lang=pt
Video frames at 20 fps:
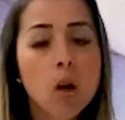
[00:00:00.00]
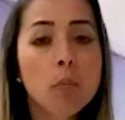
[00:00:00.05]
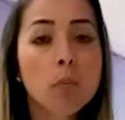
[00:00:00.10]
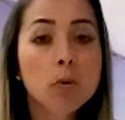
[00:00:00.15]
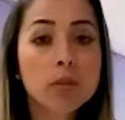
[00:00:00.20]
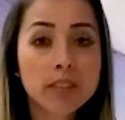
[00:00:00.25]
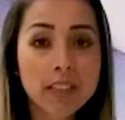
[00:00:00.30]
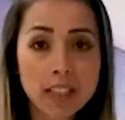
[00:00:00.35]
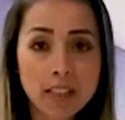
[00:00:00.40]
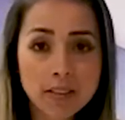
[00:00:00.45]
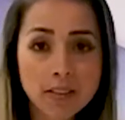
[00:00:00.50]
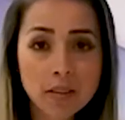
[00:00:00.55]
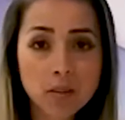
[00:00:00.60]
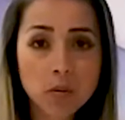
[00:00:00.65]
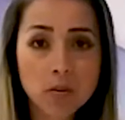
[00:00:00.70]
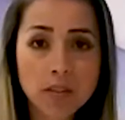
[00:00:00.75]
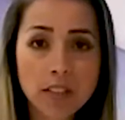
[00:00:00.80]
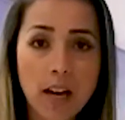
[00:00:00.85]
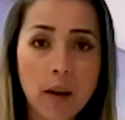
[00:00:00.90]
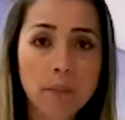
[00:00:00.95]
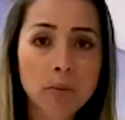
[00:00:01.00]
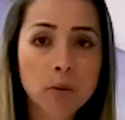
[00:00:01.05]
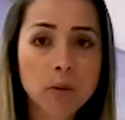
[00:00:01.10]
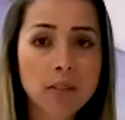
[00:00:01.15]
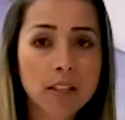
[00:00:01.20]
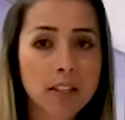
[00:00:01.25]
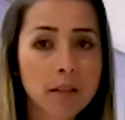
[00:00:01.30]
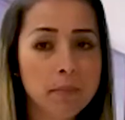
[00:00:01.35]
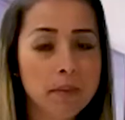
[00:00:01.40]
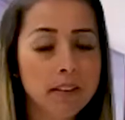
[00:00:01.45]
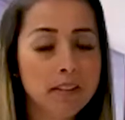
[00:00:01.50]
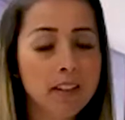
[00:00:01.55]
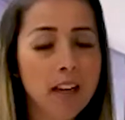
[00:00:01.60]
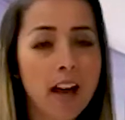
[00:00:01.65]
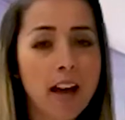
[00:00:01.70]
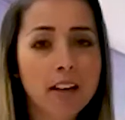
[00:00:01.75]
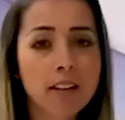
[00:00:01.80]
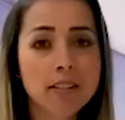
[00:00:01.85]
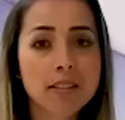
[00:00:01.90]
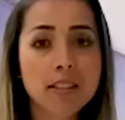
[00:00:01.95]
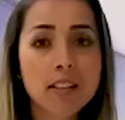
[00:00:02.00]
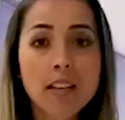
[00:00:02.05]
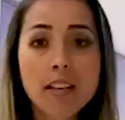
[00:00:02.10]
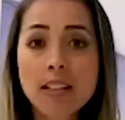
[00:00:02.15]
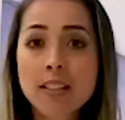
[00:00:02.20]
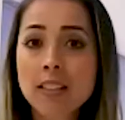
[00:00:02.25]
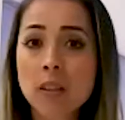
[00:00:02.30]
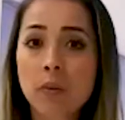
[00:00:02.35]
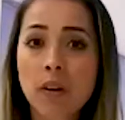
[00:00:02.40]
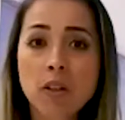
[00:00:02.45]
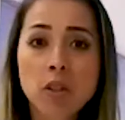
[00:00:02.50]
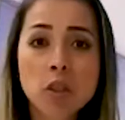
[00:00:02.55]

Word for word: Mudanças nos hábitos alimentares são